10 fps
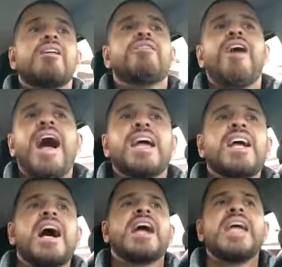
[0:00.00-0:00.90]
vai
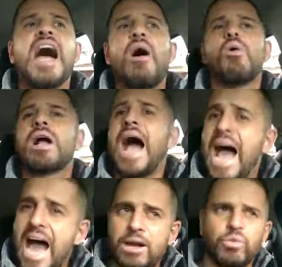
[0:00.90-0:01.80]
ganhar o
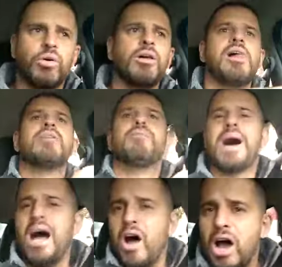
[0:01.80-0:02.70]
galo.
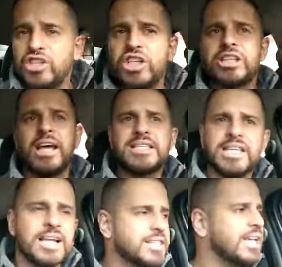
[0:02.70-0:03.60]
Pode ter
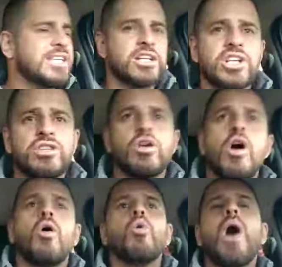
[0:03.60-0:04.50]
certeza disso.
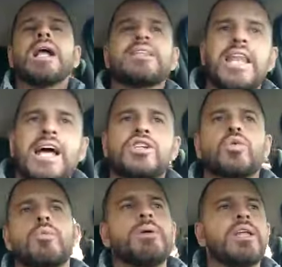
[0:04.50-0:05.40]
O
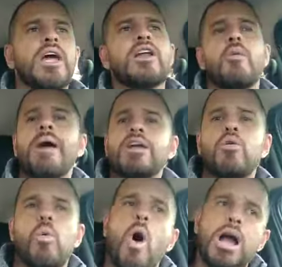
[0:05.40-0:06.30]
Atlético Mineiro é uma
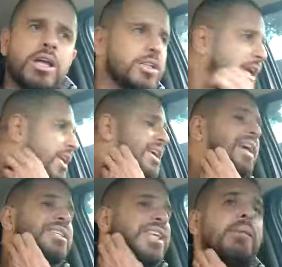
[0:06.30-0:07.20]
incógnita.
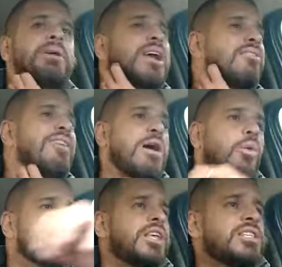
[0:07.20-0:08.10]
Ninguém sabe o que, que vai
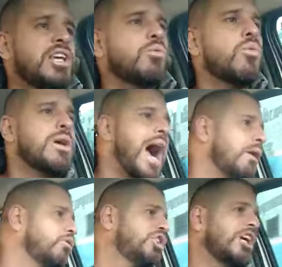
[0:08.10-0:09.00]
acontecer com o
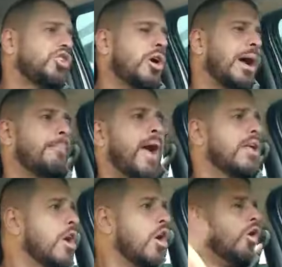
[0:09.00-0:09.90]
Galo. Um dia joga
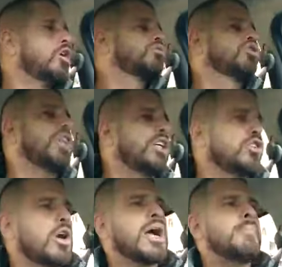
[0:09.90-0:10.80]
bem, outro dia
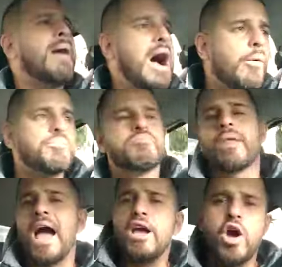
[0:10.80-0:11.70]
joga mal.
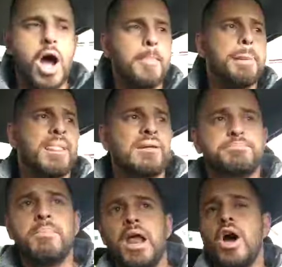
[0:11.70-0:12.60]
Aí, ó.
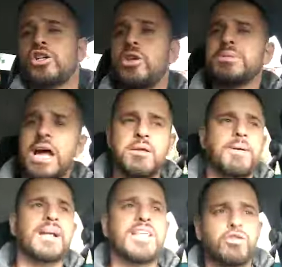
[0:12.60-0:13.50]
Melhor time da
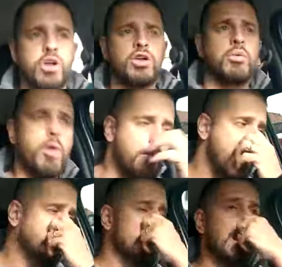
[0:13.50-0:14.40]
Libertadores no
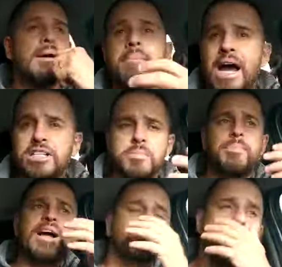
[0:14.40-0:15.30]
momento, mas
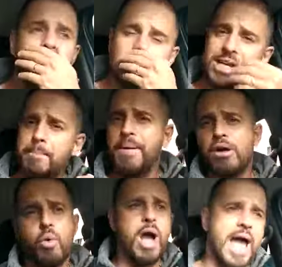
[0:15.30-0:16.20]
empatou com a
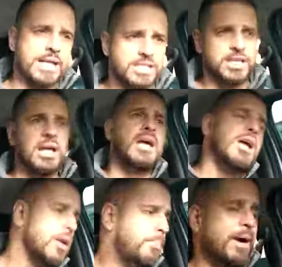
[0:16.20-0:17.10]
Chapecoense
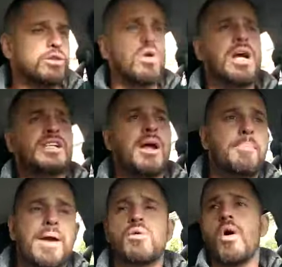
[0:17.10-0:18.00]
empatou com a
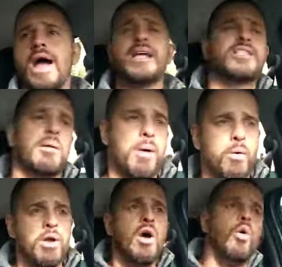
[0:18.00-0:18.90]
Chapecoense, irmão.
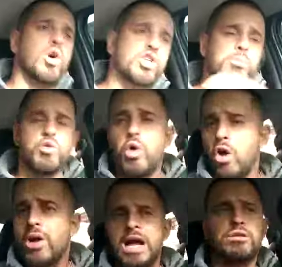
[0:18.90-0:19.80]
Último
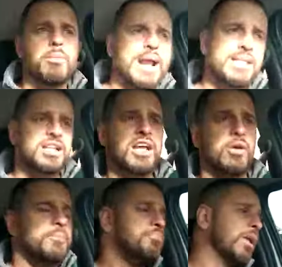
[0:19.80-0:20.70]
colocado do
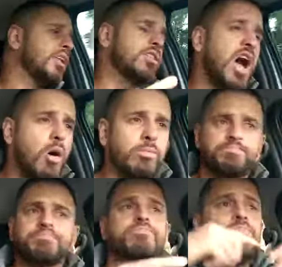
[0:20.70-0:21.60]
brasileiro. Então,
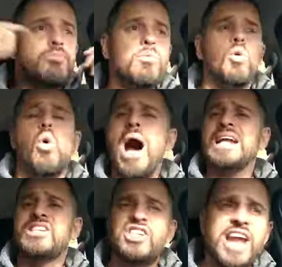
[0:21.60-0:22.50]
o
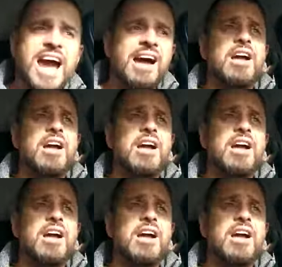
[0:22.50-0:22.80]
Axé,